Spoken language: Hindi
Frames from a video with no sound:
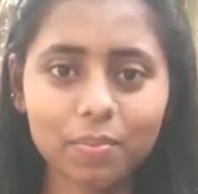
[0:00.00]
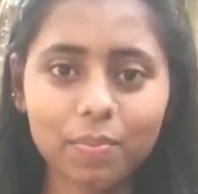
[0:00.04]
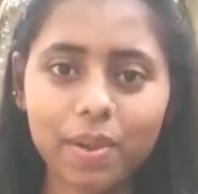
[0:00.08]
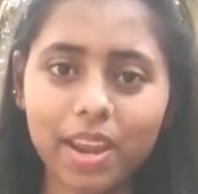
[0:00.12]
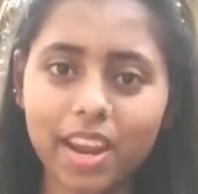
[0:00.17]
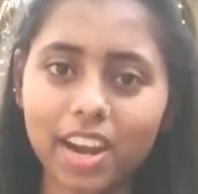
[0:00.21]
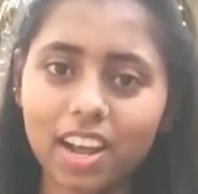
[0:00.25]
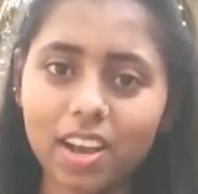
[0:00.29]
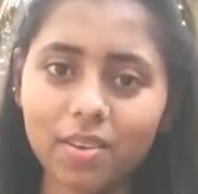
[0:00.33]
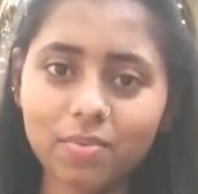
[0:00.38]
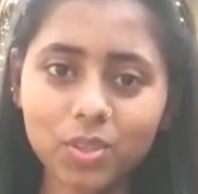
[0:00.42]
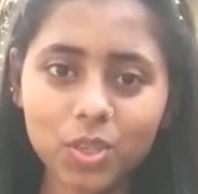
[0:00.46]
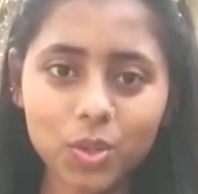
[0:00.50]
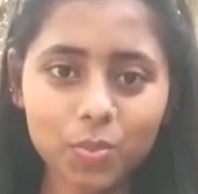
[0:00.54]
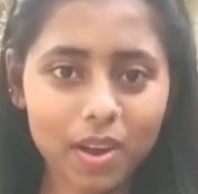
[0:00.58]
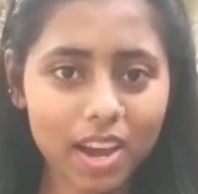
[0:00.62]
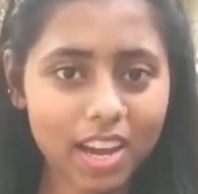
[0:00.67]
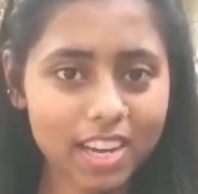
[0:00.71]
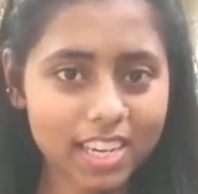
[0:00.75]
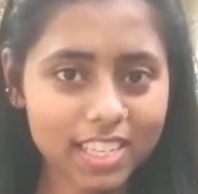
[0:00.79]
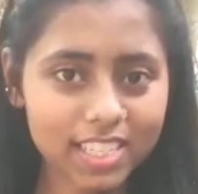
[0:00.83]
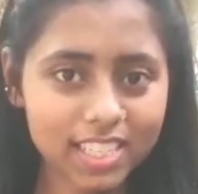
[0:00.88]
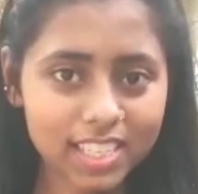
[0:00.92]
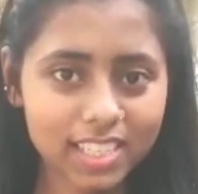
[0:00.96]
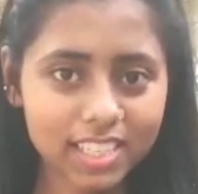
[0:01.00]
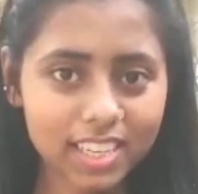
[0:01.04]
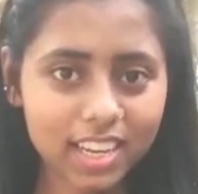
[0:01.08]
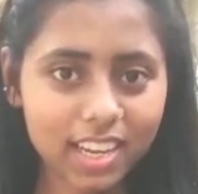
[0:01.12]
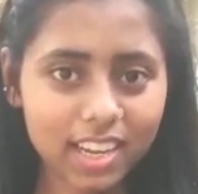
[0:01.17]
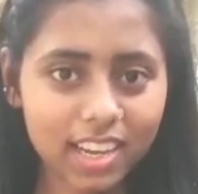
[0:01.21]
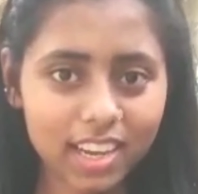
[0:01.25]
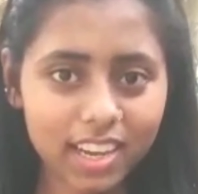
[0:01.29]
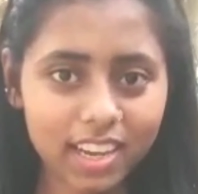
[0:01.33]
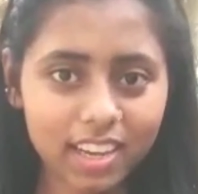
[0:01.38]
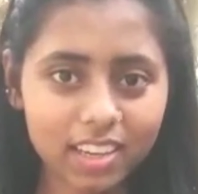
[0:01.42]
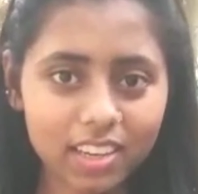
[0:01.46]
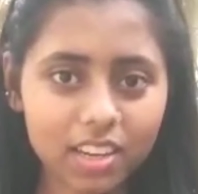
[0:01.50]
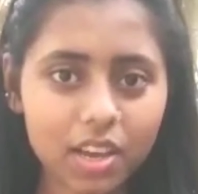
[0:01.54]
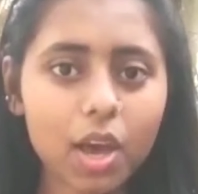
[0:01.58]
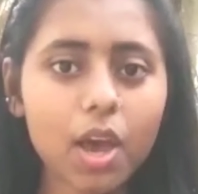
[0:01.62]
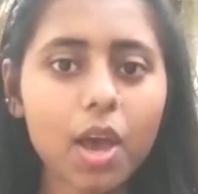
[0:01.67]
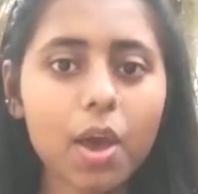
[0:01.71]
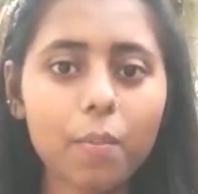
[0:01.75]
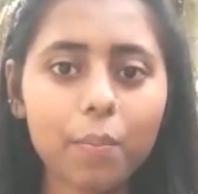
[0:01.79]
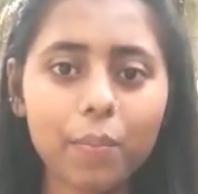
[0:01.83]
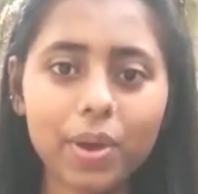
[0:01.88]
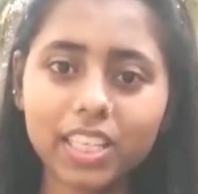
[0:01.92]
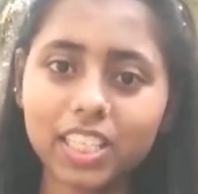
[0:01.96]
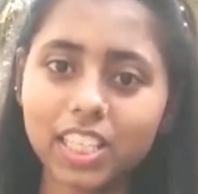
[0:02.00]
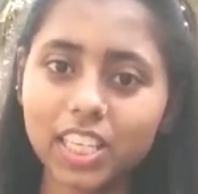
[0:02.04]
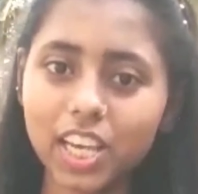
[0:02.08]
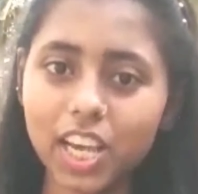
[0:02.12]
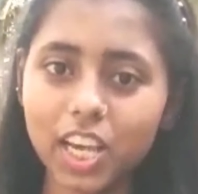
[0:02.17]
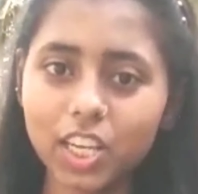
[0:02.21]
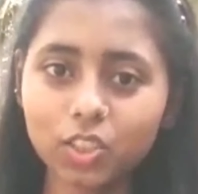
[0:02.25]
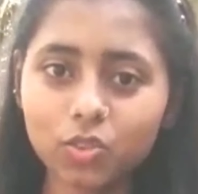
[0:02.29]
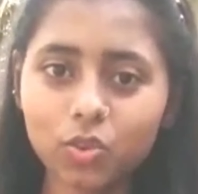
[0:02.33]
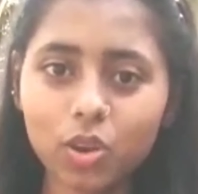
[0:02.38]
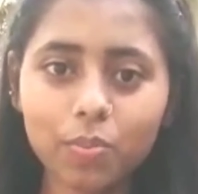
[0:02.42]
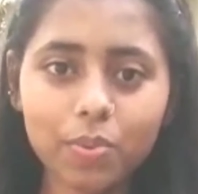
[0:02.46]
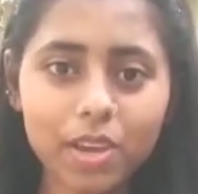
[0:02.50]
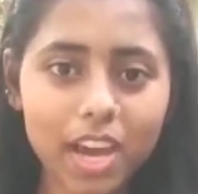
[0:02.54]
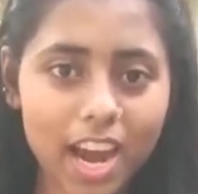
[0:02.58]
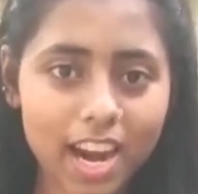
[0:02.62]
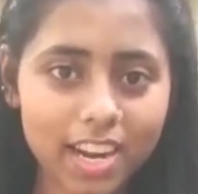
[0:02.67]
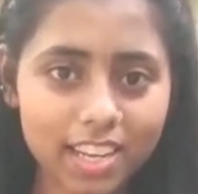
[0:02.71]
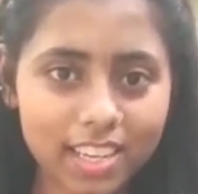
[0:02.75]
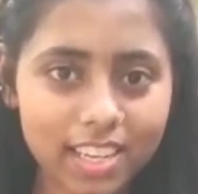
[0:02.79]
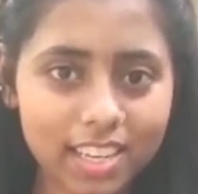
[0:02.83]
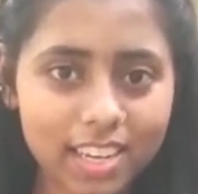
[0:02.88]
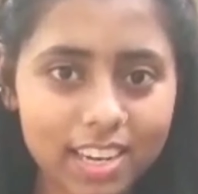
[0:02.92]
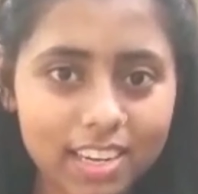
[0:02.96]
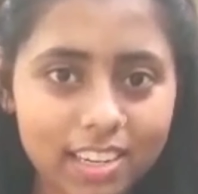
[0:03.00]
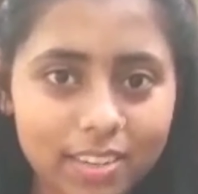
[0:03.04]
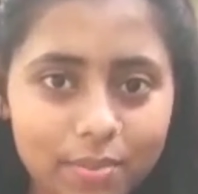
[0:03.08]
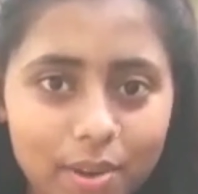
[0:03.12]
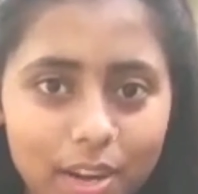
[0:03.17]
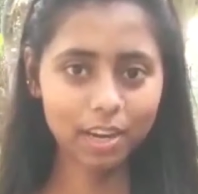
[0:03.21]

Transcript: मेरा नाम शुभांगी सिन्हा है मैं सिंगेश्वर बिहार की रहने